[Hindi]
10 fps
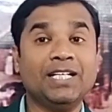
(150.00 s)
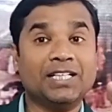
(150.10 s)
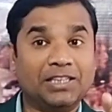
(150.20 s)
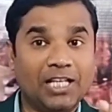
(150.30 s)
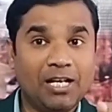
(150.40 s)

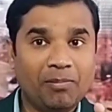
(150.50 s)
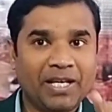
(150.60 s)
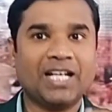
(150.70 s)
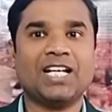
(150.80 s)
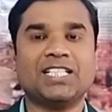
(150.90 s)
दिल में
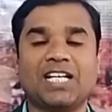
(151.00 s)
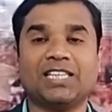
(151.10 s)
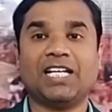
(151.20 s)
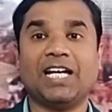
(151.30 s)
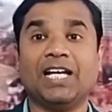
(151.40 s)
आना चाहता
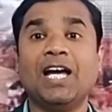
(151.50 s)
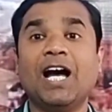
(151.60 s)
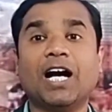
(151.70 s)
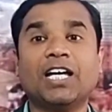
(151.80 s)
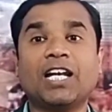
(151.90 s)
है
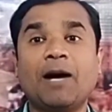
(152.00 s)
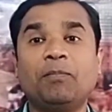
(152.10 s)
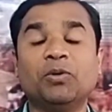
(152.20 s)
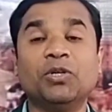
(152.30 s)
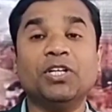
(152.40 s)
अगर आप
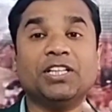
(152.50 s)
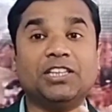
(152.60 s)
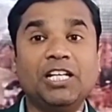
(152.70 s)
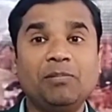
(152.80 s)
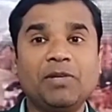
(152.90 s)

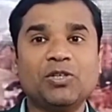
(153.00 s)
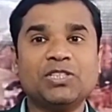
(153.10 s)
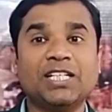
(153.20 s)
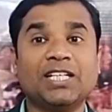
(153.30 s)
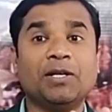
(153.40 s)
दिल में उसे
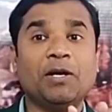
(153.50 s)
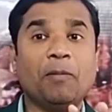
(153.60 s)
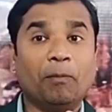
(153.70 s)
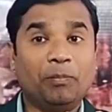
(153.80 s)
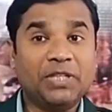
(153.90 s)

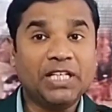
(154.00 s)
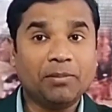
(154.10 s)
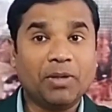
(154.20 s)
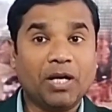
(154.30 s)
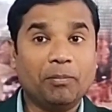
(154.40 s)
दे
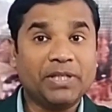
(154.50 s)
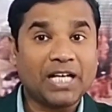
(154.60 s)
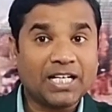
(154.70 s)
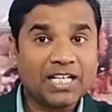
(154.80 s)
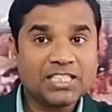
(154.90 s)

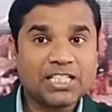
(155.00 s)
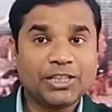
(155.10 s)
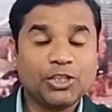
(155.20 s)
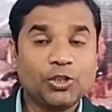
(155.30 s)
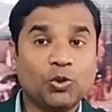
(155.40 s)
बिठाना चाहते
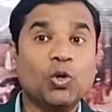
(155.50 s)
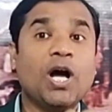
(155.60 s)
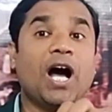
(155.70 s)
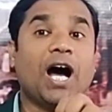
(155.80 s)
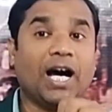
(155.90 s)
हो
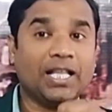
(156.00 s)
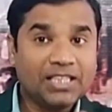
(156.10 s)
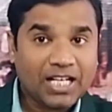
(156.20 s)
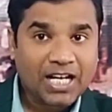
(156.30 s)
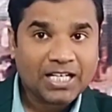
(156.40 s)
अंदर
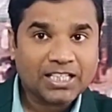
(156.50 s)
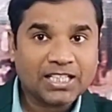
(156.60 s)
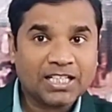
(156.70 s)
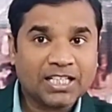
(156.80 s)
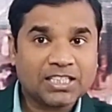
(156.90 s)
आने
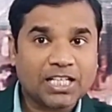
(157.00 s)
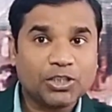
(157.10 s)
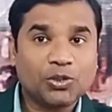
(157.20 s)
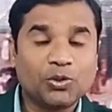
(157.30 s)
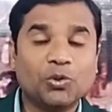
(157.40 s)
देना चाहते
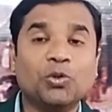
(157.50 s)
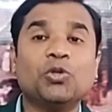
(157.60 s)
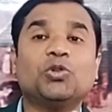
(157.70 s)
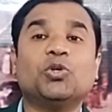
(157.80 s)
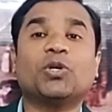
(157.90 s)
हो
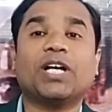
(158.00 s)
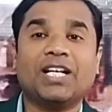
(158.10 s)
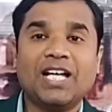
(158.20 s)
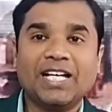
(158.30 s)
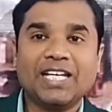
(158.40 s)
तो
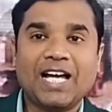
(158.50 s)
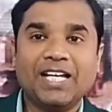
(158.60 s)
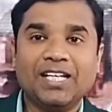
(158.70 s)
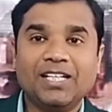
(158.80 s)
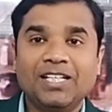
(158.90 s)
करना क्या है
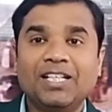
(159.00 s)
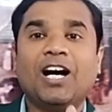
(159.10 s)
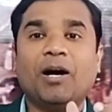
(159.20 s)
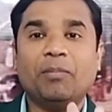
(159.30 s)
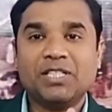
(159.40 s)

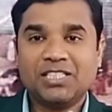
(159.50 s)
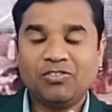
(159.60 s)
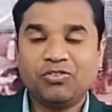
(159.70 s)
हमें सिर्फ